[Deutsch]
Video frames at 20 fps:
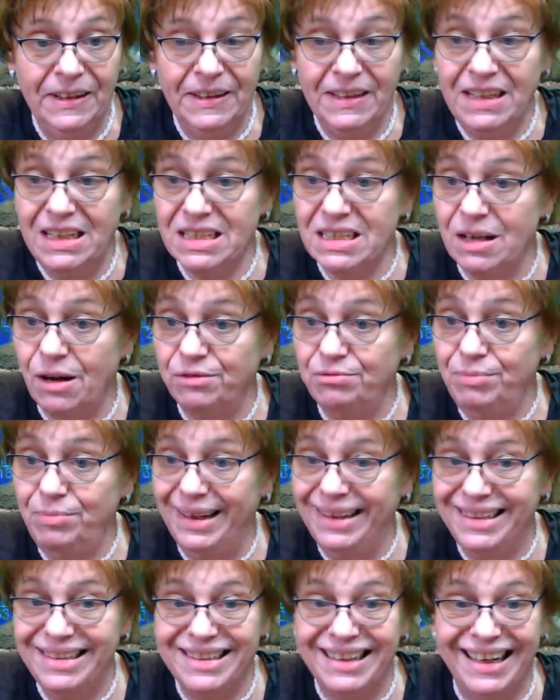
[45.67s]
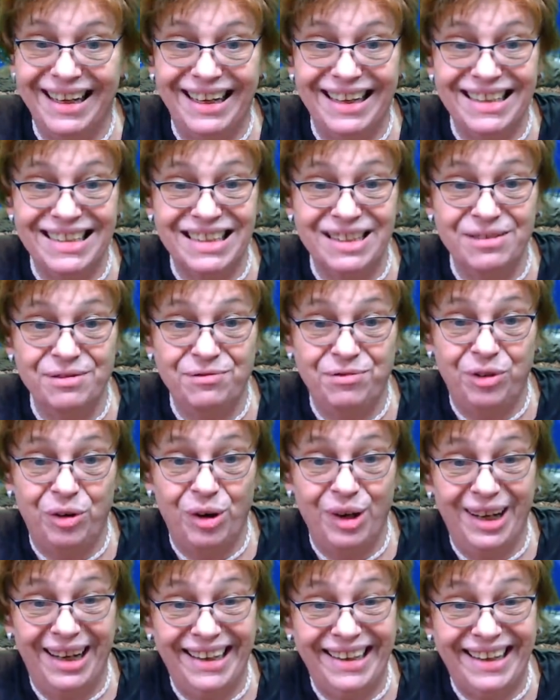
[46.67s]
ist auf mein
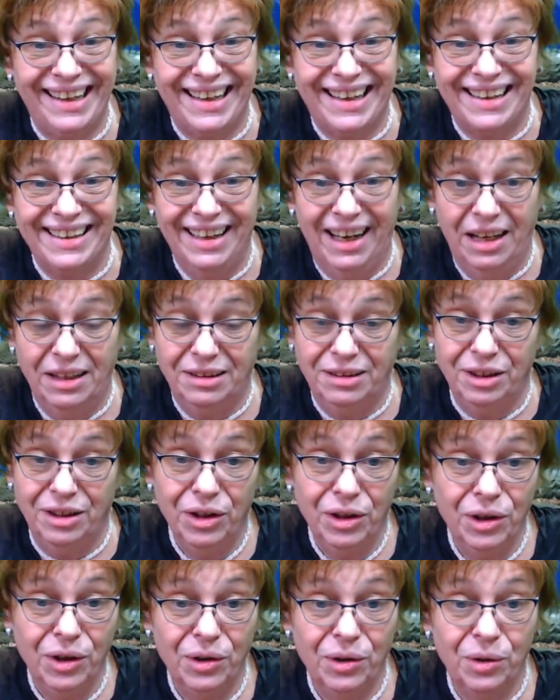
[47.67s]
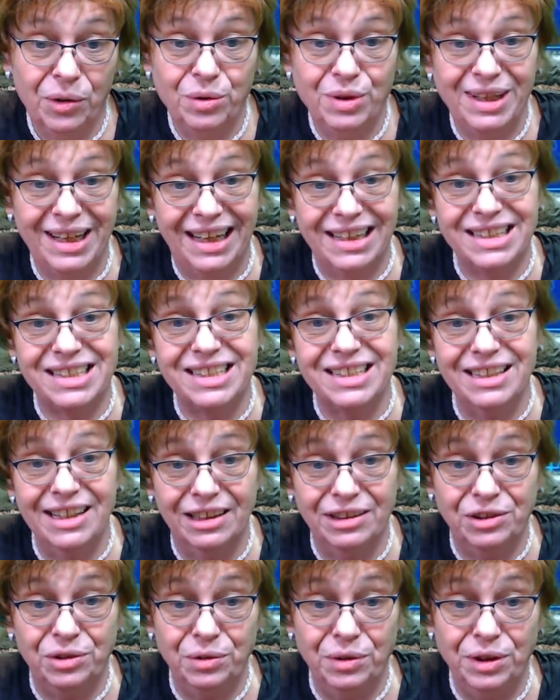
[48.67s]
Terrassenvordach geknallt und hat's
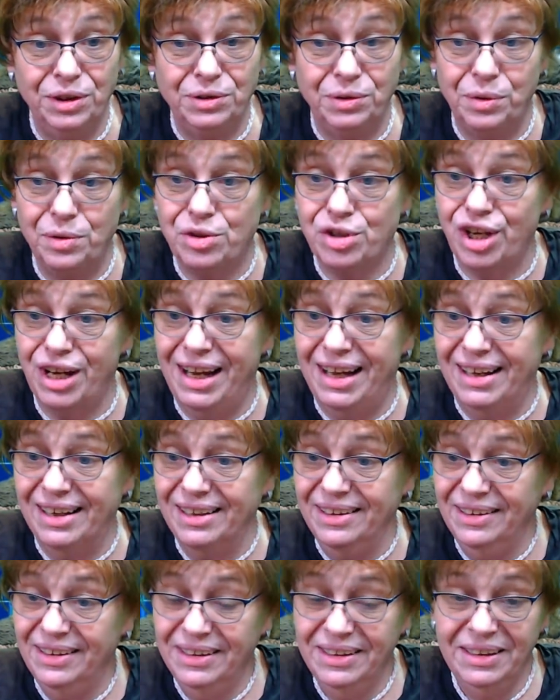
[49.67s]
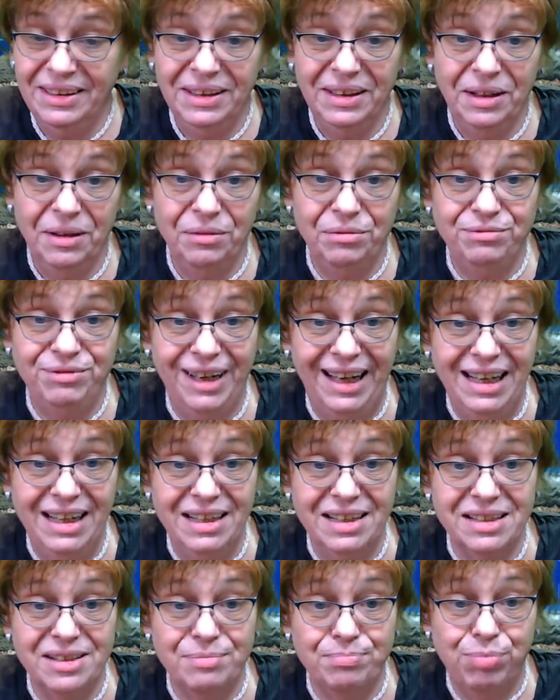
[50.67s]
natürlich durchschlagen, weil
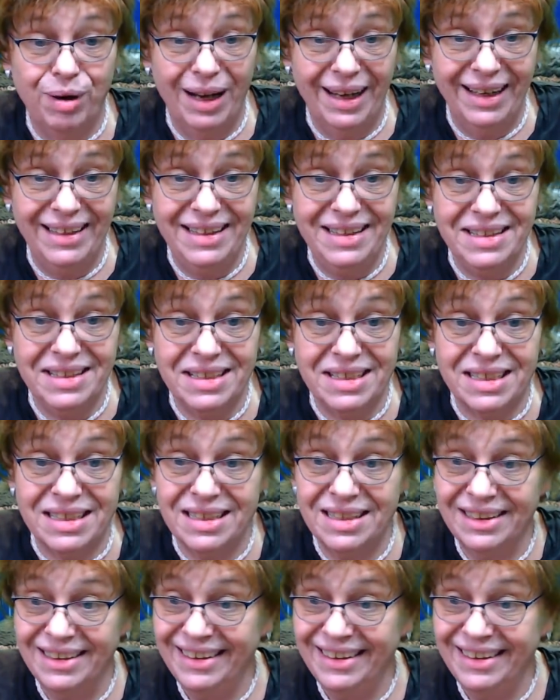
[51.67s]
es Blei ist.